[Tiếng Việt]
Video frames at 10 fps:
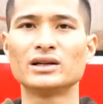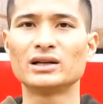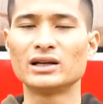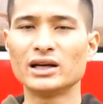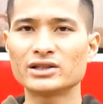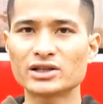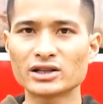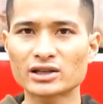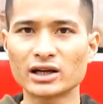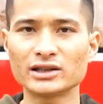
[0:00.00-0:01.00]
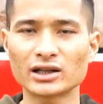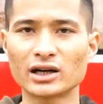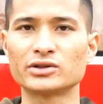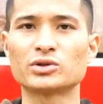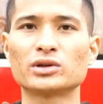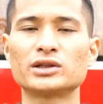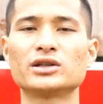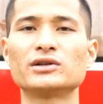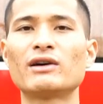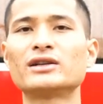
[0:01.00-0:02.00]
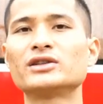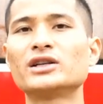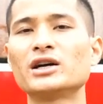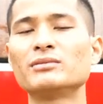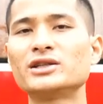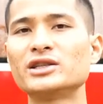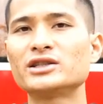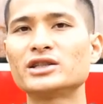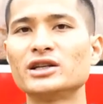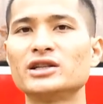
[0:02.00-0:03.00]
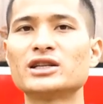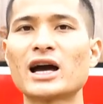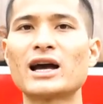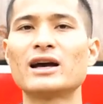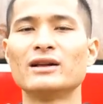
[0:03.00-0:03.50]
lên trên kênh ẩn số thế giới và dưới đây mình xin chỉ ra